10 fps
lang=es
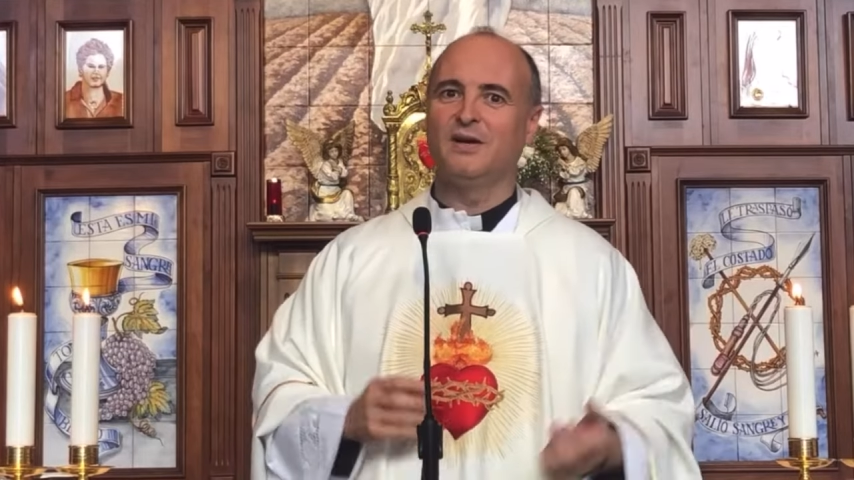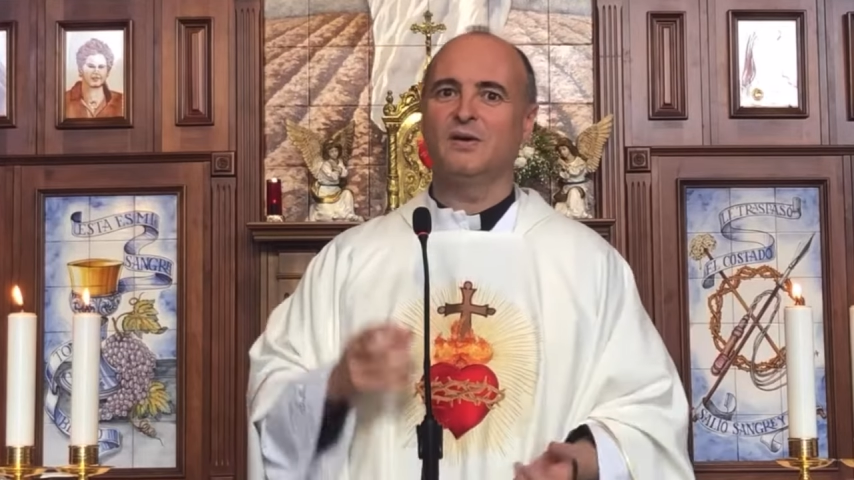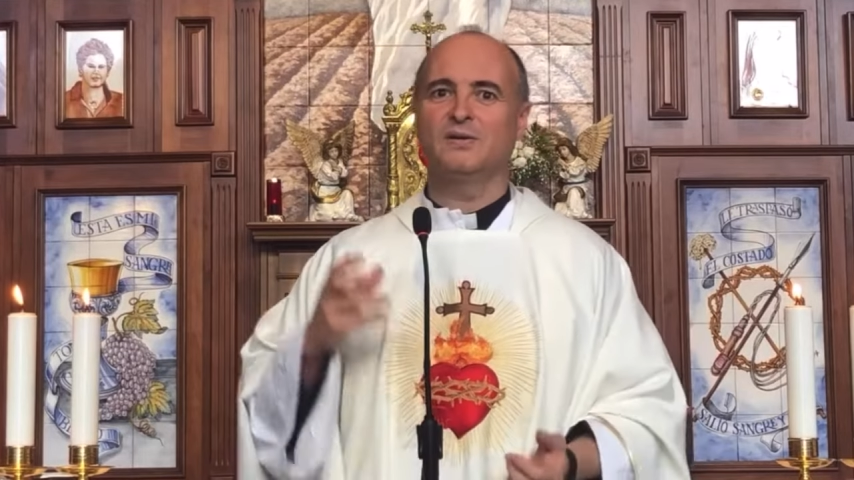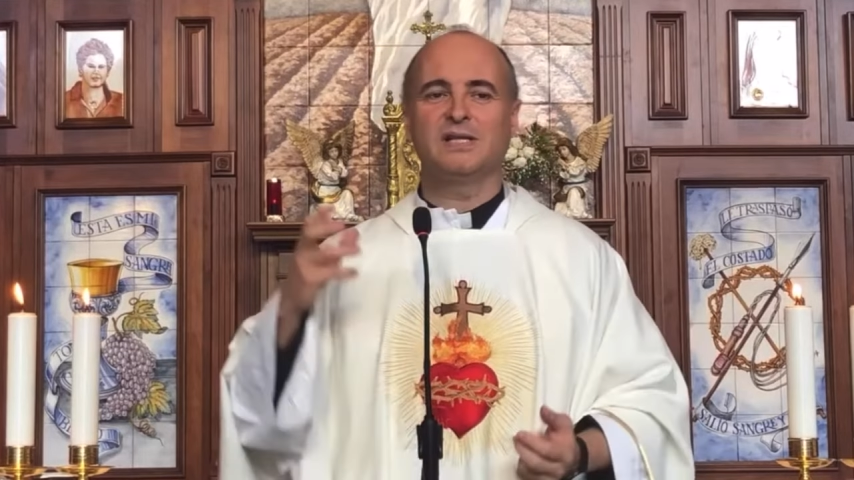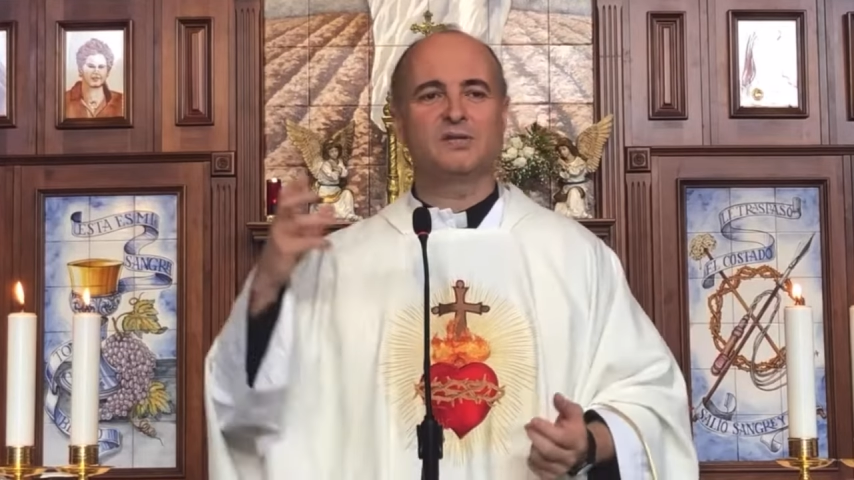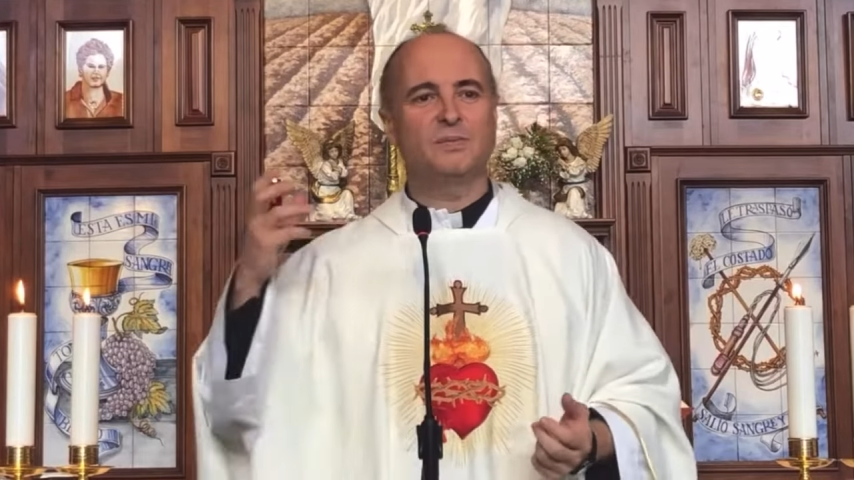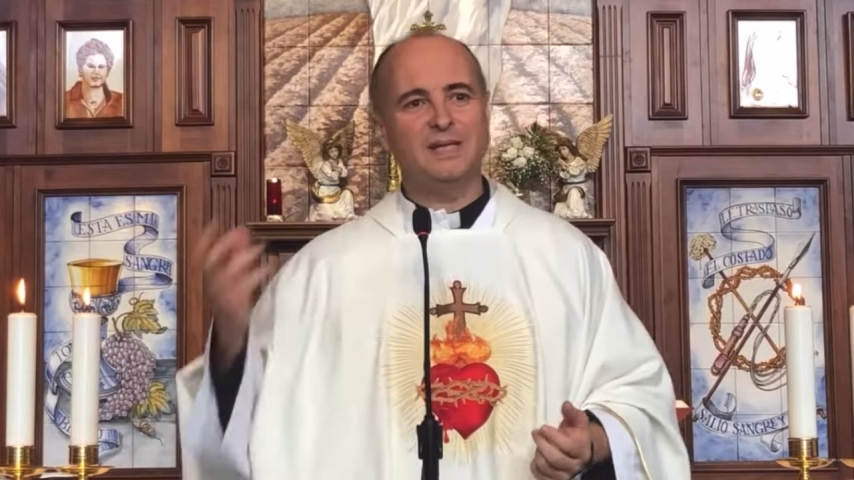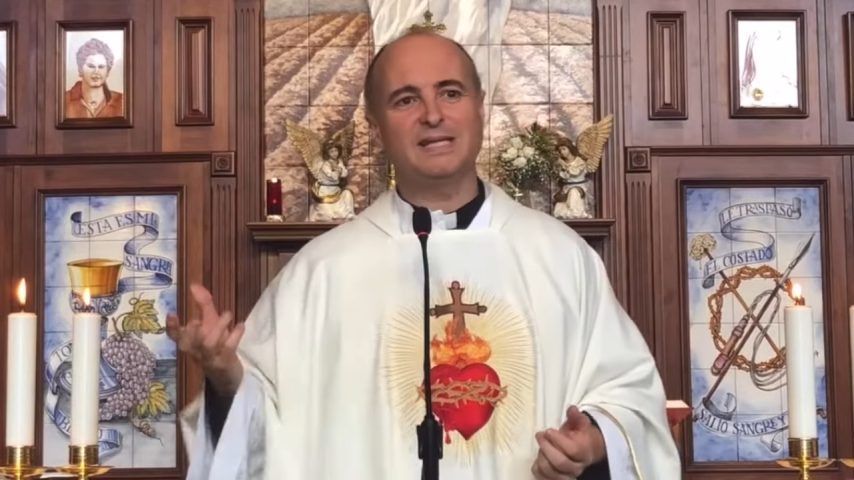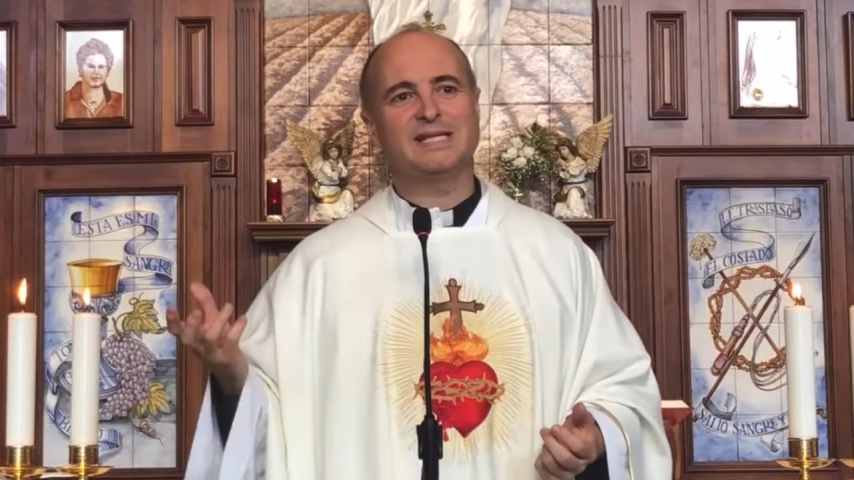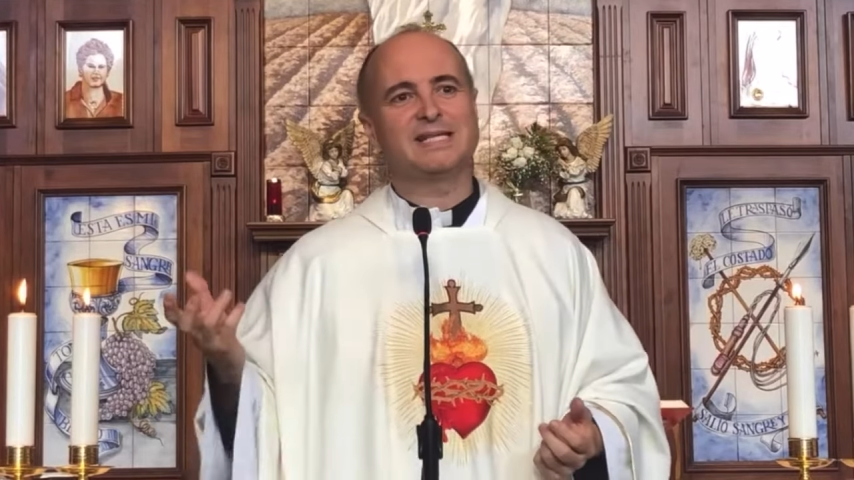o te
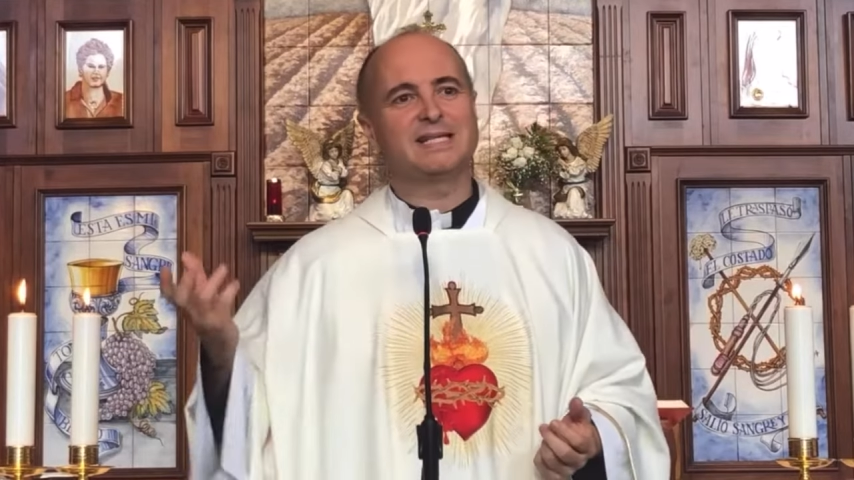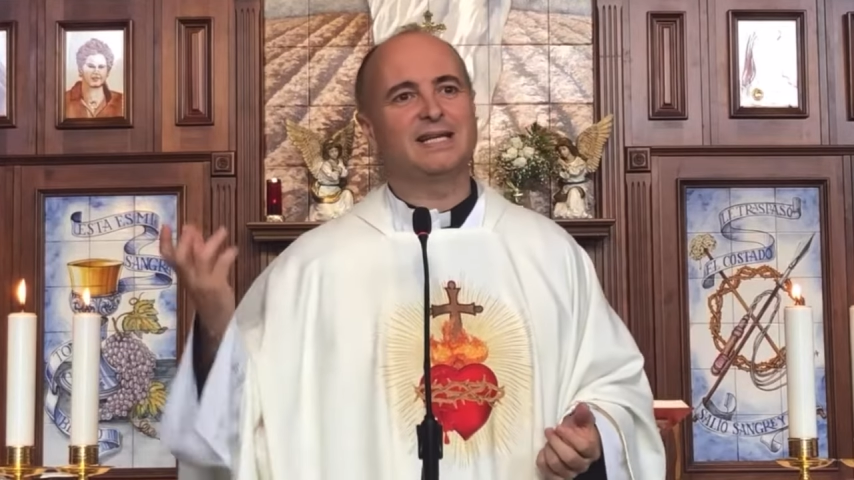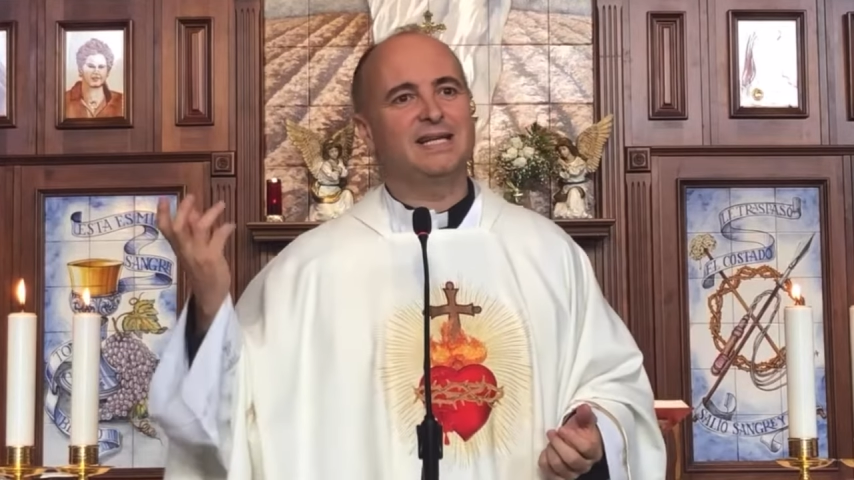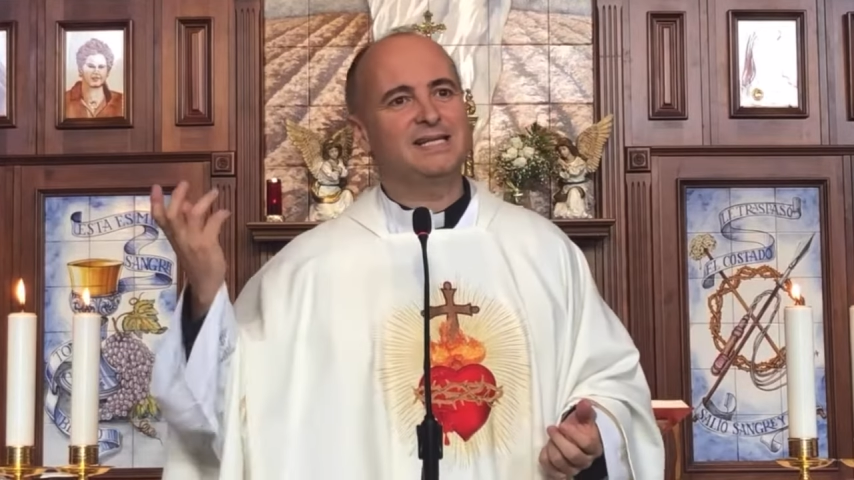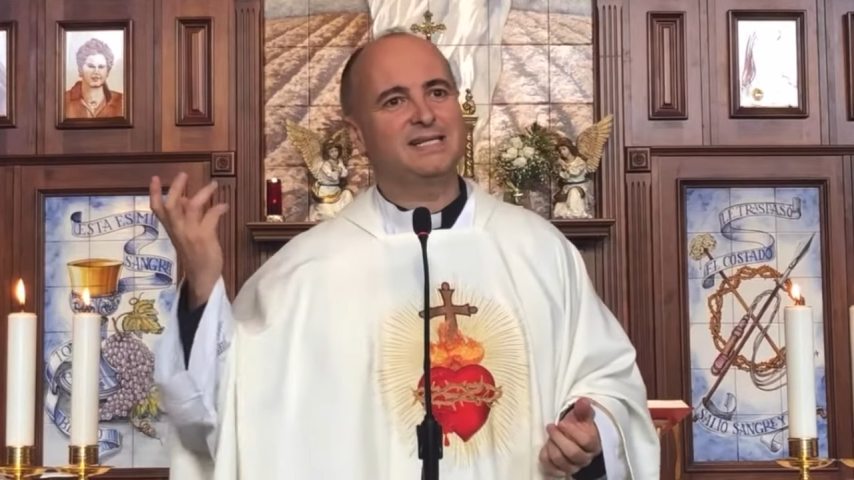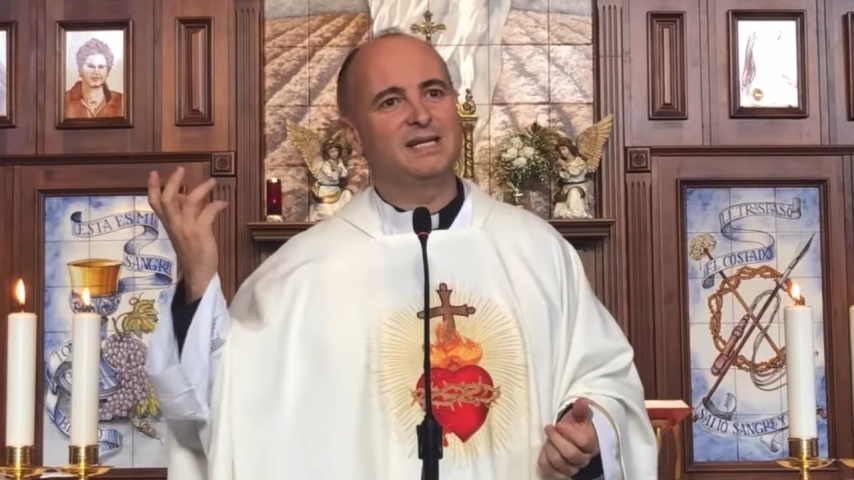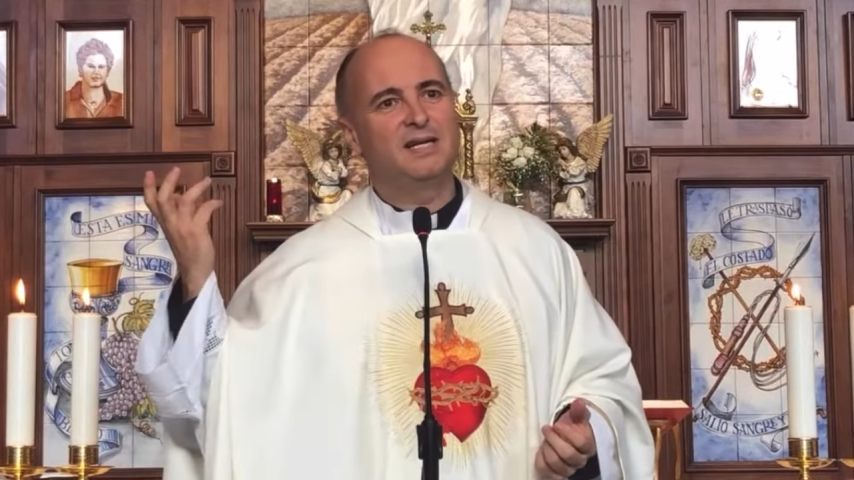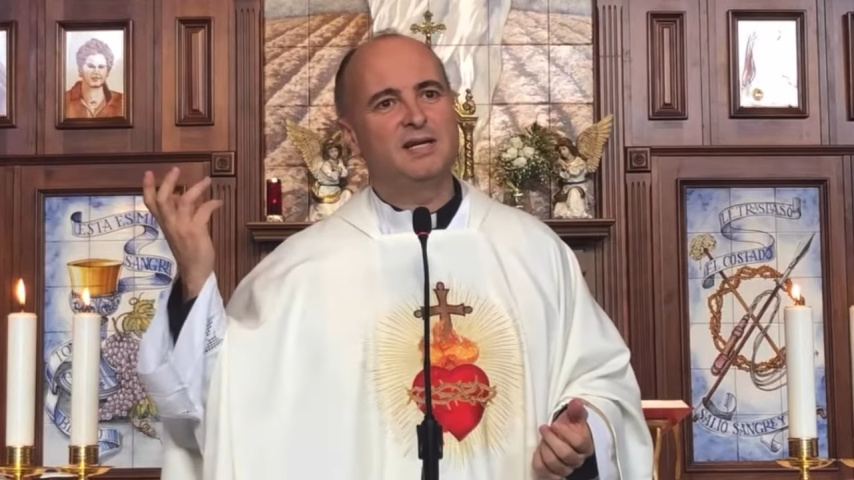sometes a Satanás